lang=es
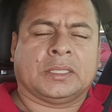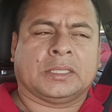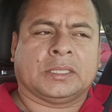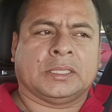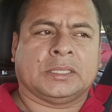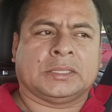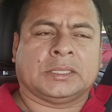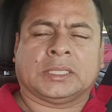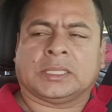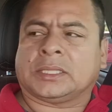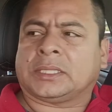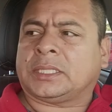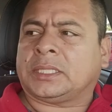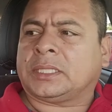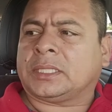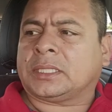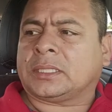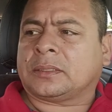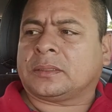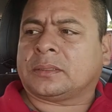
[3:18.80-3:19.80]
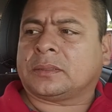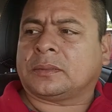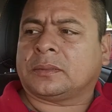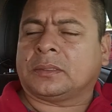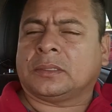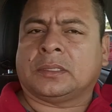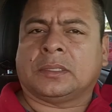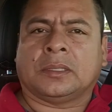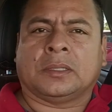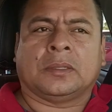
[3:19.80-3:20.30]
de esa antena
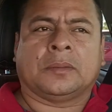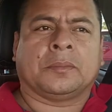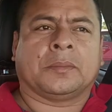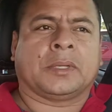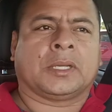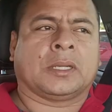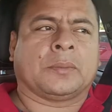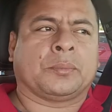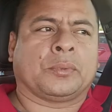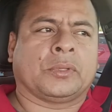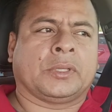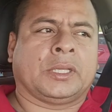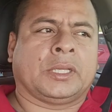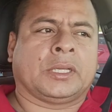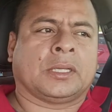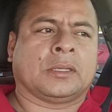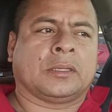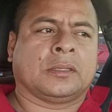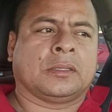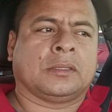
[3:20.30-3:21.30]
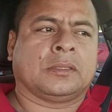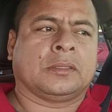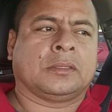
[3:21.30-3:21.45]
para poder